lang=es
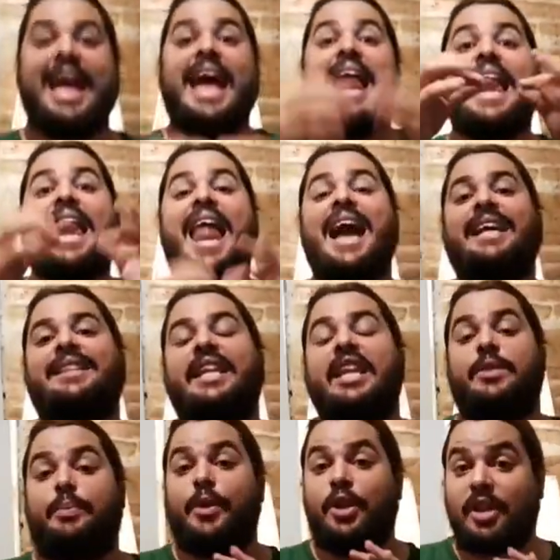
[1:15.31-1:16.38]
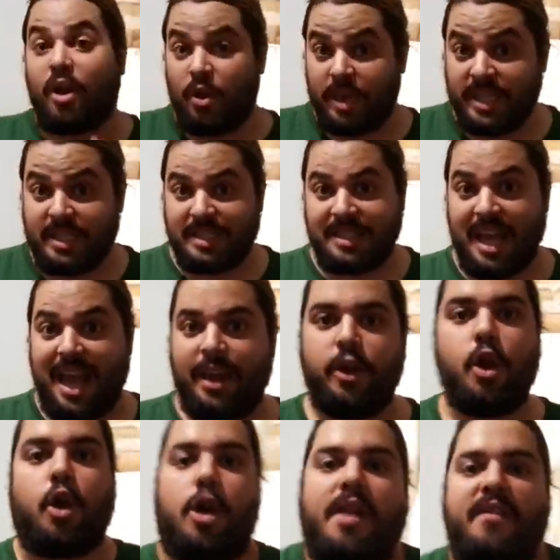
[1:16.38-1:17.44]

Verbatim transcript: la actriz protagonista, no, con el